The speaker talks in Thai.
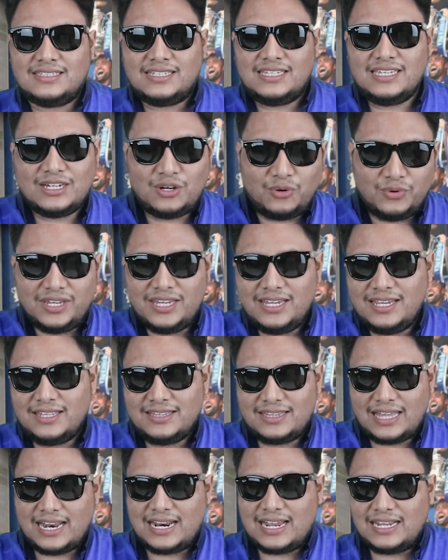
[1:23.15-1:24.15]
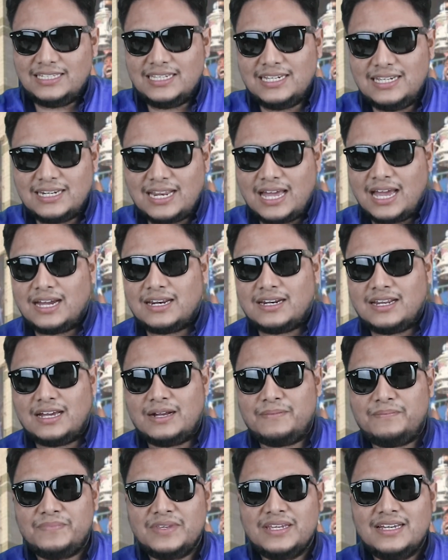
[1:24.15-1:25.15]
ที่เก้าอี้แต่ละที่นั่งนะ
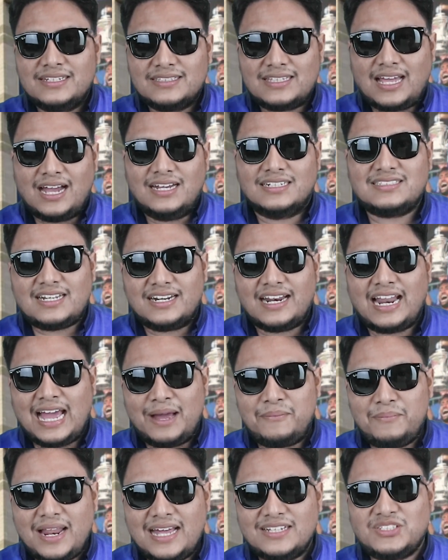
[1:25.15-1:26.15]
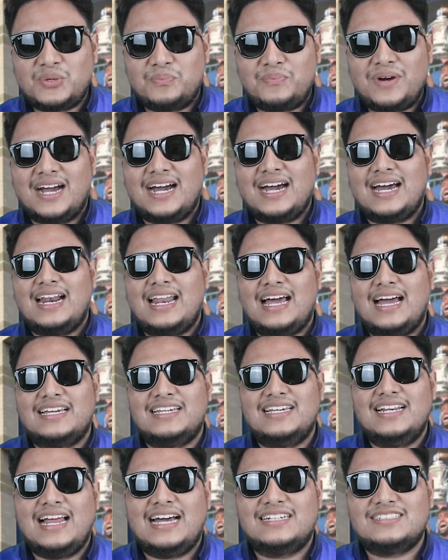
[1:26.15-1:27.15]
ครับทั้งสนามราชมังคลา
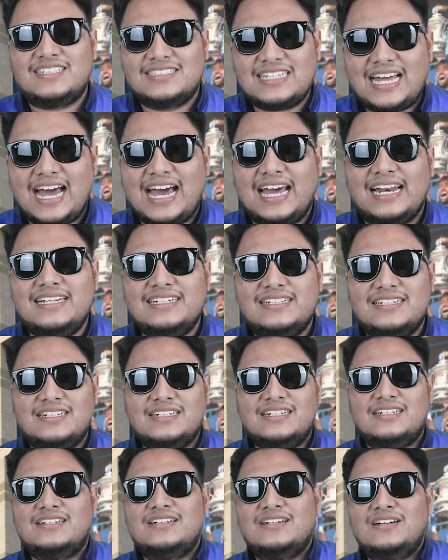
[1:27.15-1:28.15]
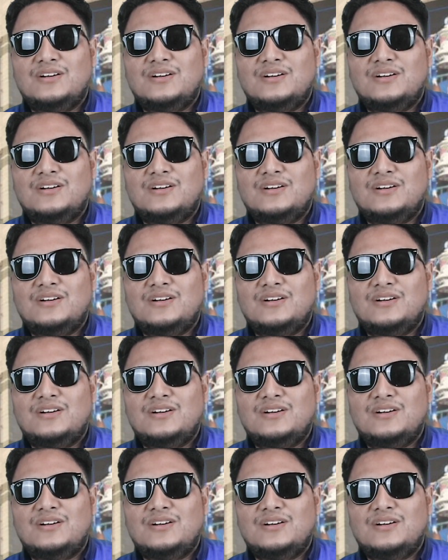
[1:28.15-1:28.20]
กีฬาสถานเลยนะฮะ